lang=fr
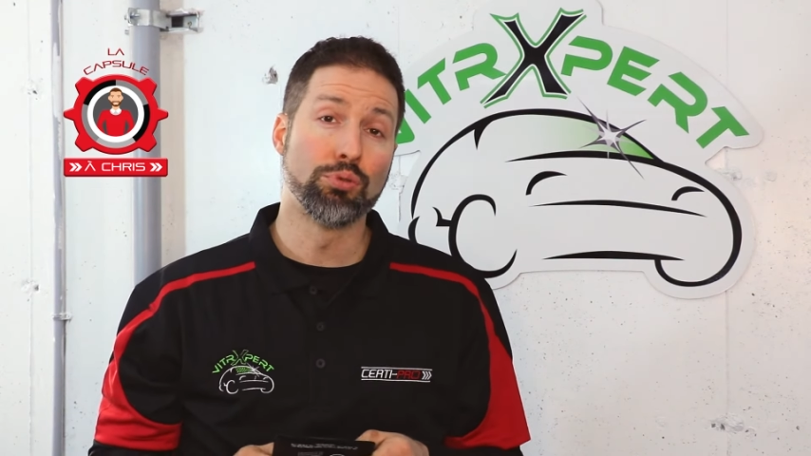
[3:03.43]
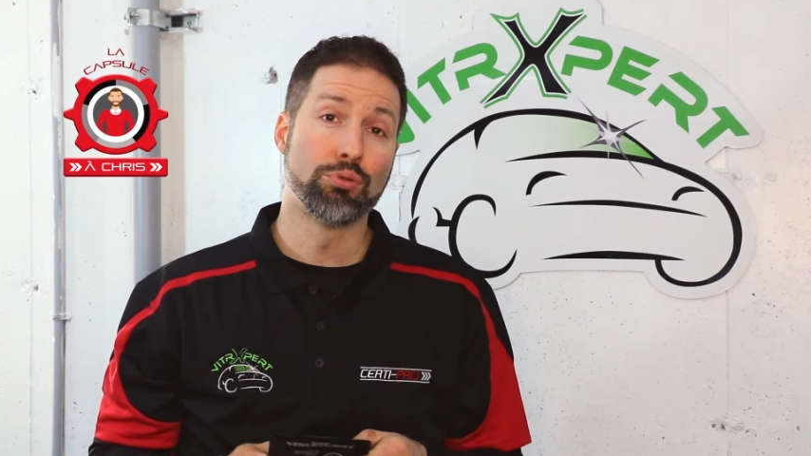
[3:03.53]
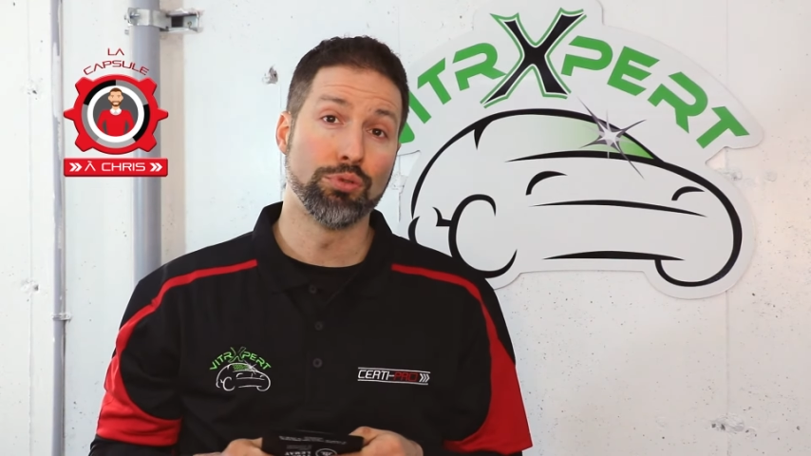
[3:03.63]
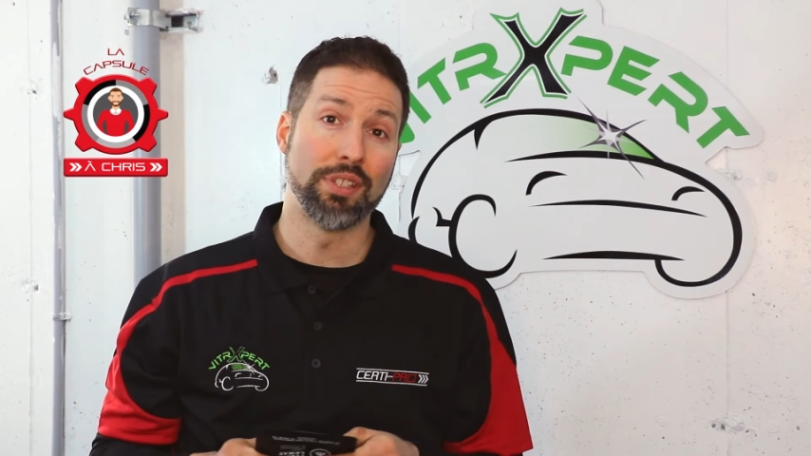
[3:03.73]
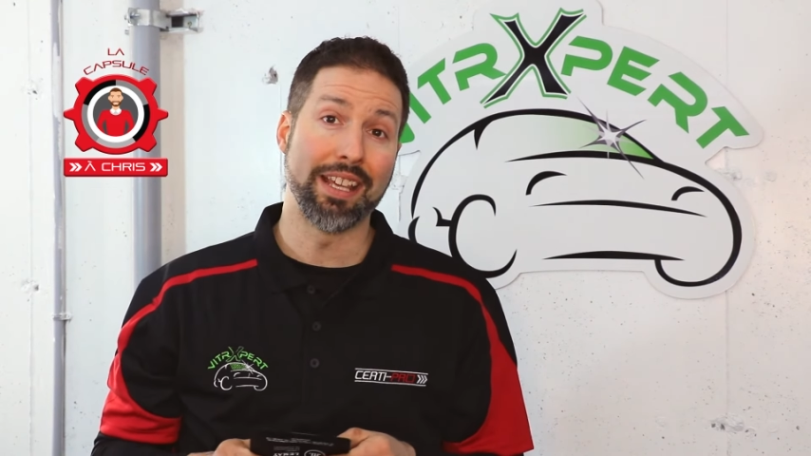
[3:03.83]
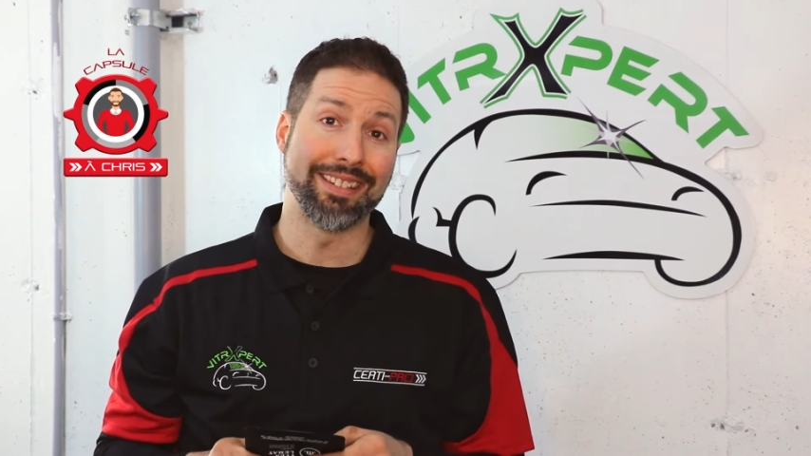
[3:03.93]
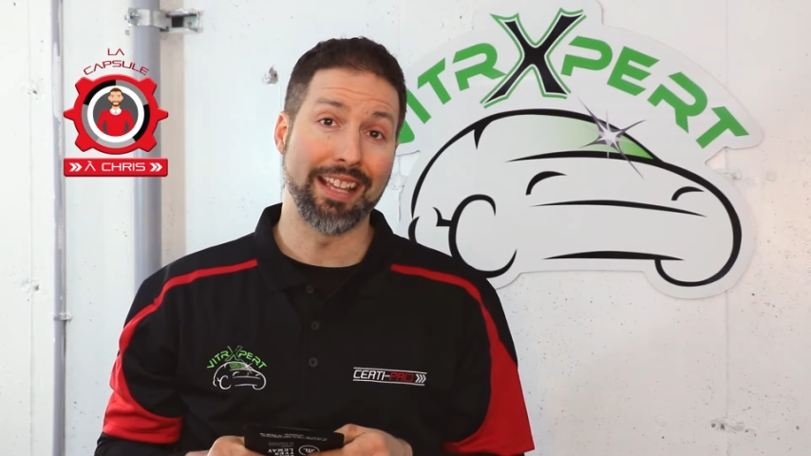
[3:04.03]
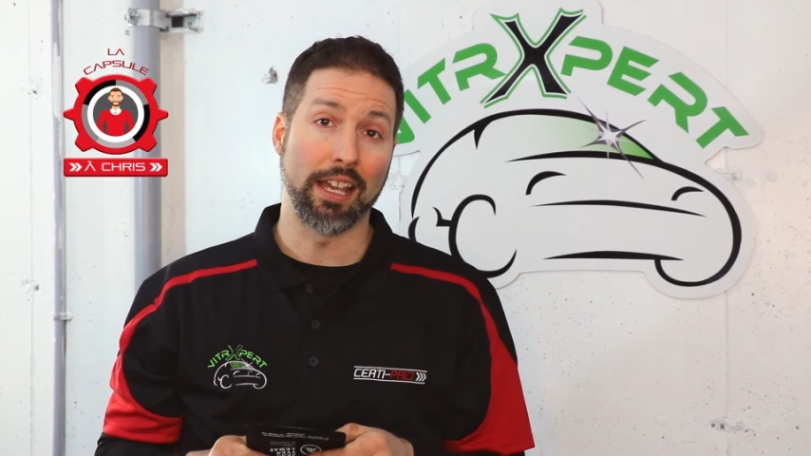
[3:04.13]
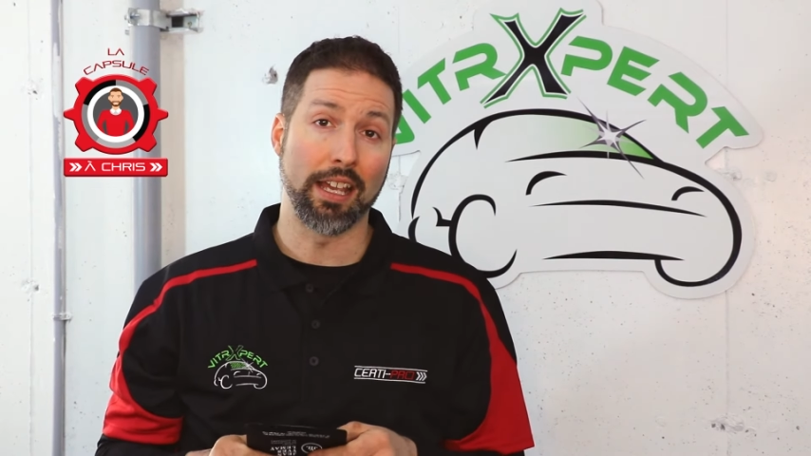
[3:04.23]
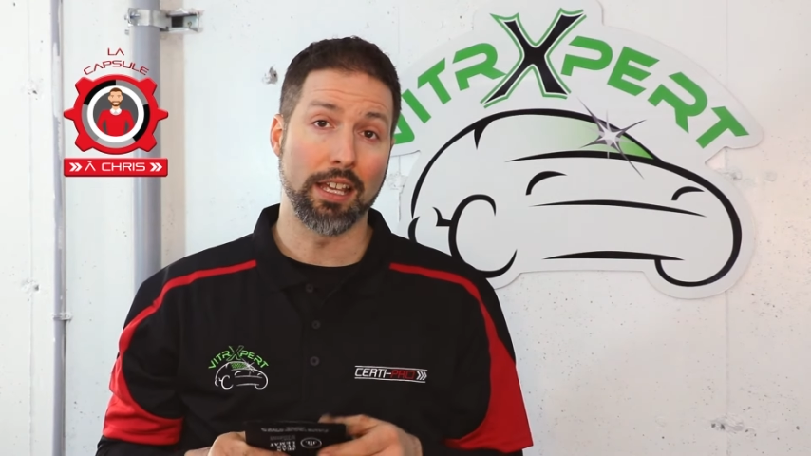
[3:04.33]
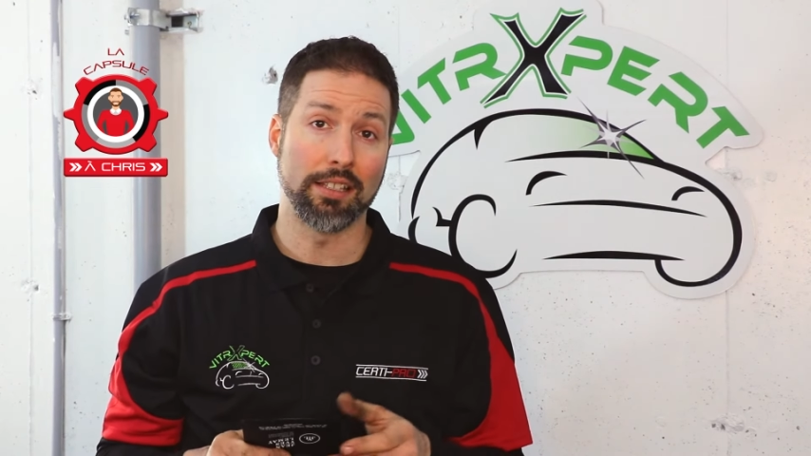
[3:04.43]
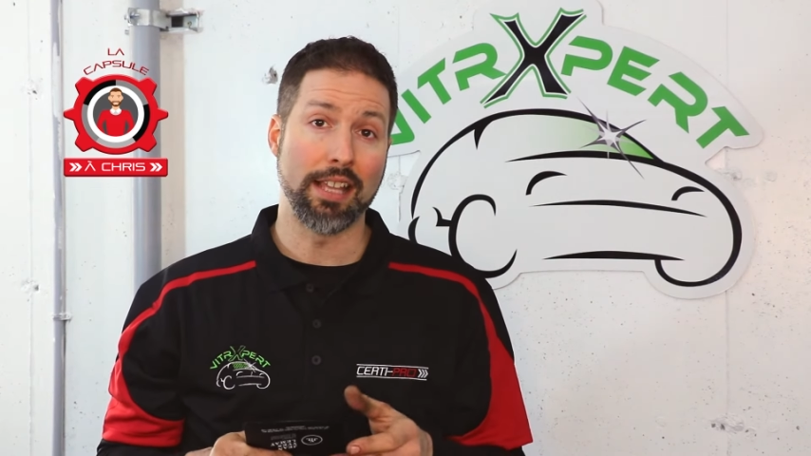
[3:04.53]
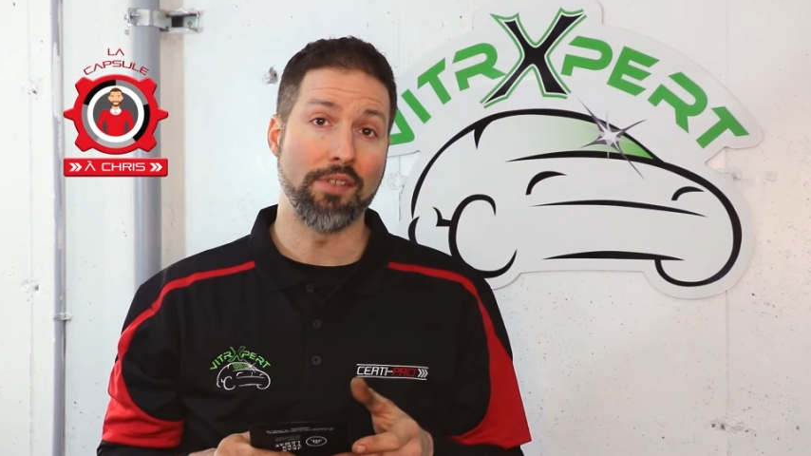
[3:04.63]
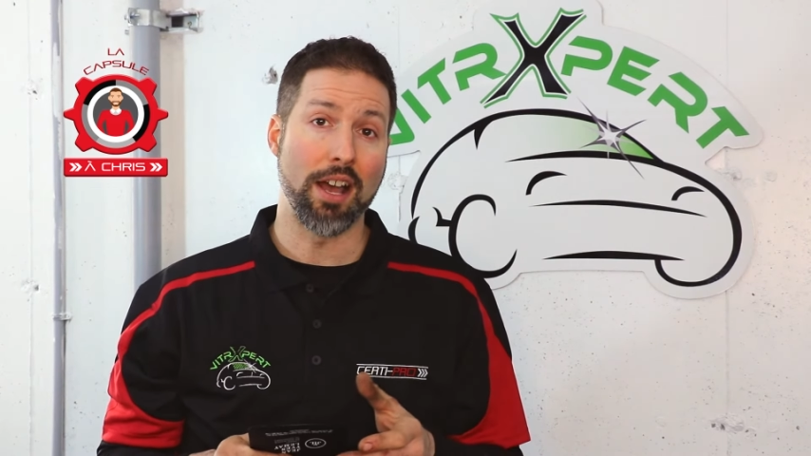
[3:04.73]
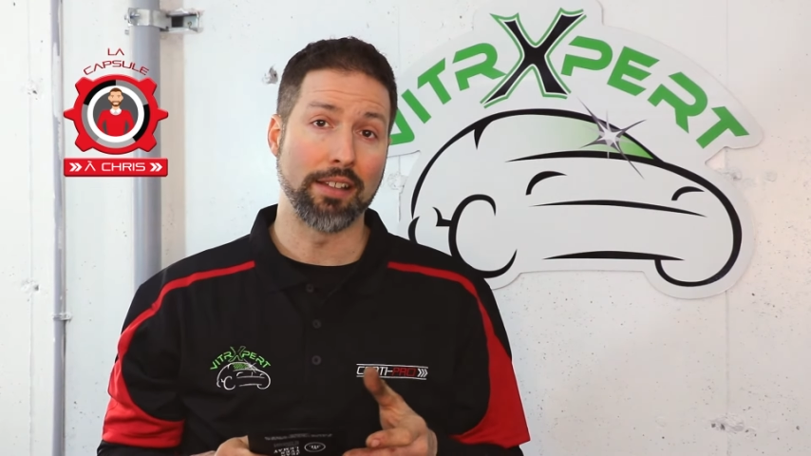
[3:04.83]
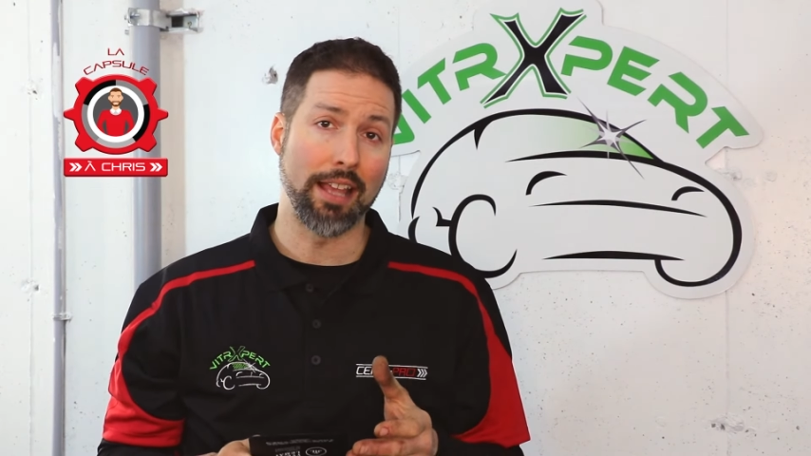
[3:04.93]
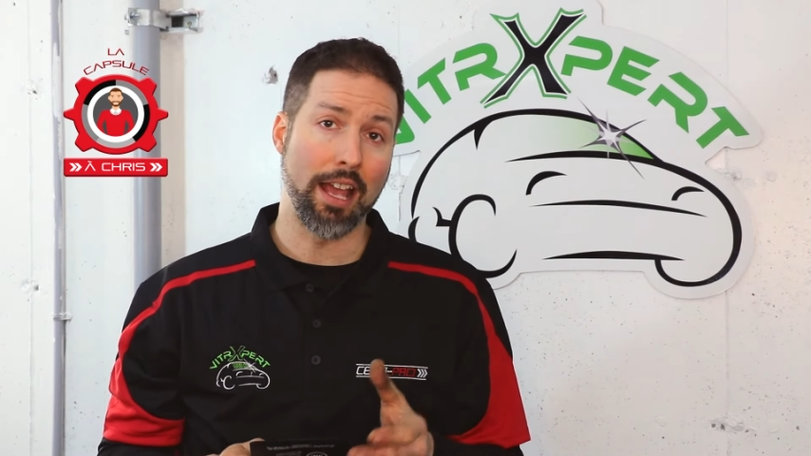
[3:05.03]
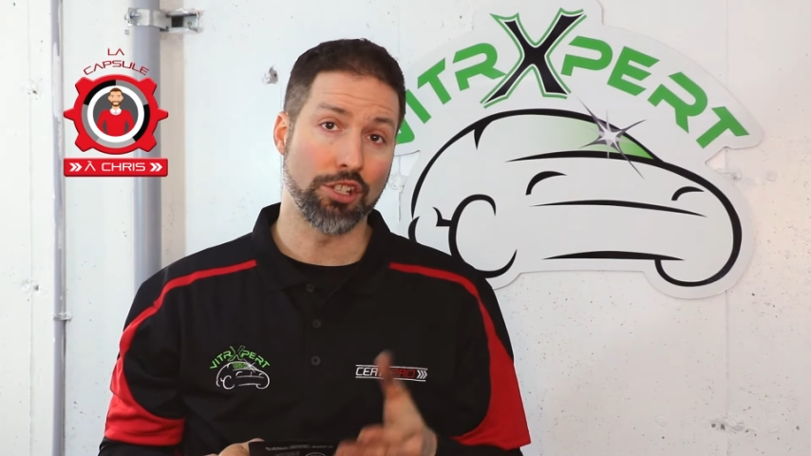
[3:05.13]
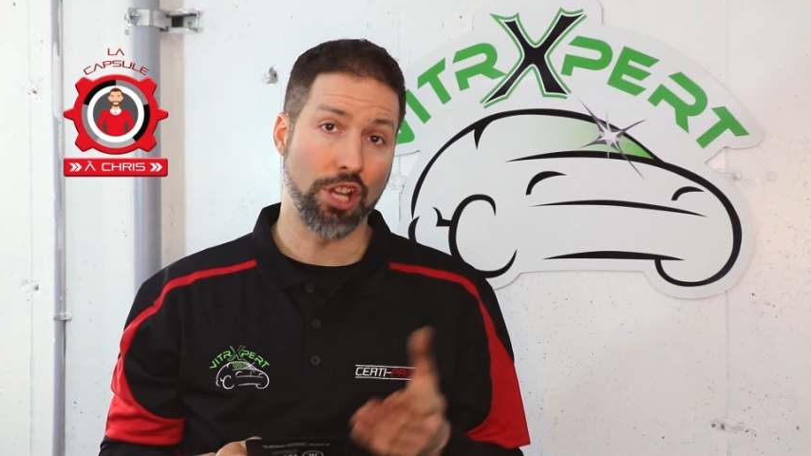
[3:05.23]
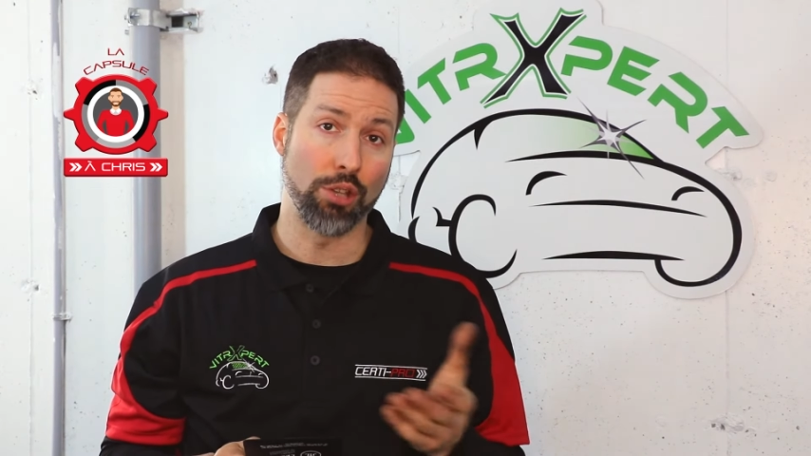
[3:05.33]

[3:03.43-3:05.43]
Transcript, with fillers: beaucoup d'intérêt et d'avantages